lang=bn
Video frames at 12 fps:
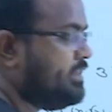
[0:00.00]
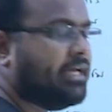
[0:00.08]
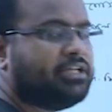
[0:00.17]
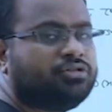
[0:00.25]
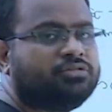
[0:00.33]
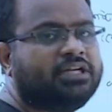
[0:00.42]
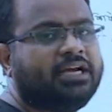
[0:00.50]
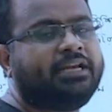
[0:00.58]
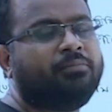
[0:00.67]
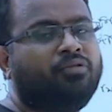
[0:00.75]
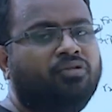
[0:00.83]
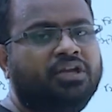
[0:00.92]
তেইশ হচ্ছে একটি
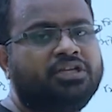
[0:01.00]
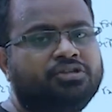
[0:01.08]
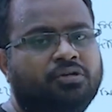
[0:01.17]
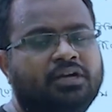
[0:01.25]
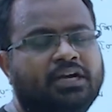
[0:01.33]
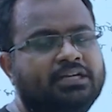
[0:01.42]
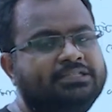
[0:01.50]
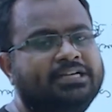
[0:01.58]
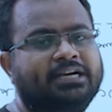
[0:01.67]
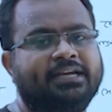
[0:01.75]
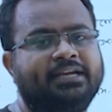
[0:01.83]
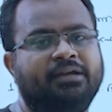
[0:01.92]
মৌলিক সংখ্যা
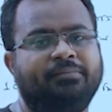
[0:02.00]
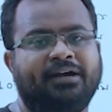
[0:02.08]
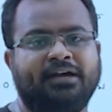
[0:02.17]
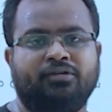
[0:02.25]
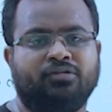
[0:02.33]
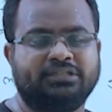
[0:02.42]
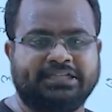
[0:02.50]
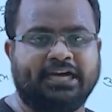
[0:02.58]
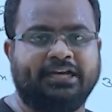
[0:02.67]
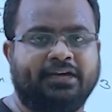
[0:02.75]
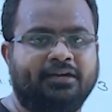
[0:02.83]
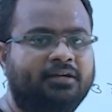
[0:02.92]
যাকে কি ভাঙানো যায়
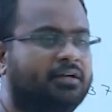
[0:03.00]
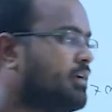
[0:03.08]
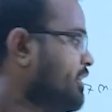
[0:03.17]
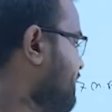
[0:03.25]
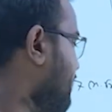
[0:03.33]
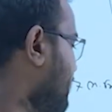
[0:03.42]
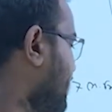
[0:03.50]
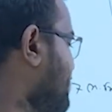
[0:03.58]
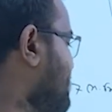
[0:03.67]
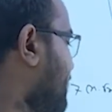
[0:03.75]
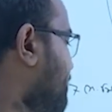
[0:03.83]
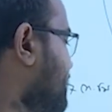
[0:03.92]
না তাহলে এই
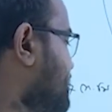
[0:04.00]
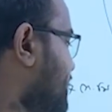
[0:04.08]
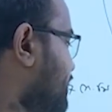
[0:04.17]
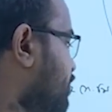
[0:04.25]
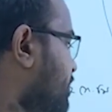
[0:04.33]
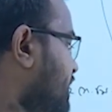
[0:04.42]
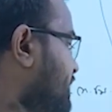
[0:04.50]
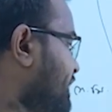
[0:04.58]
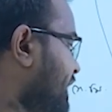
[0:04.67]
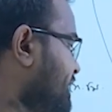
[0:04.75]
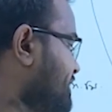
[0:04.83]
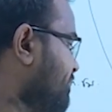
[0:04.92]
ছাব্বিশকে তোমার
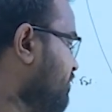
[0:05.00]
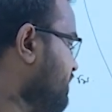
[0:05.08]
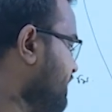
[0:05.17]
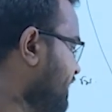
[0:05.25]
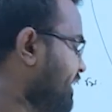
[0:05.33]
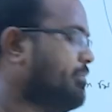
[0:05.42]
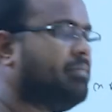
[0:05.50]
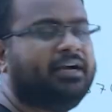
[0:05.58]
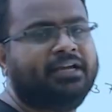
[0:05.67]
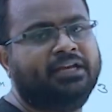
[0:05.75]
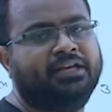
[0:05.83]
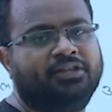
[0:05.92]
তেইশ এবং তিনে
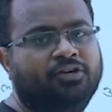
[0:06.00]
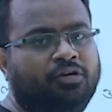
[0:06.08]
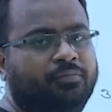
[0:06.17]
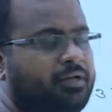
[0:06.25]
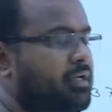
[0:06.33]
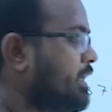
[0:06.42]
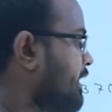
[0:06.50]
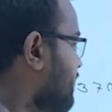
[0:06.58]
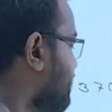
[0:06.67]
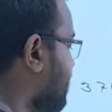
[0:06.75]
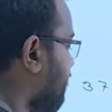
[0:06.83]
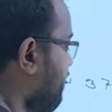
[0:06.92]
ভাঙিয়ে নিতে হবে
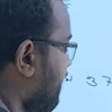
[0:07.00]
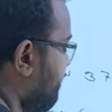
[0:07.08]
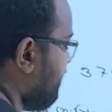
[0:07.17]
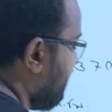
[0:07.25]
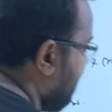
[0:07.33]
তাহলে আমি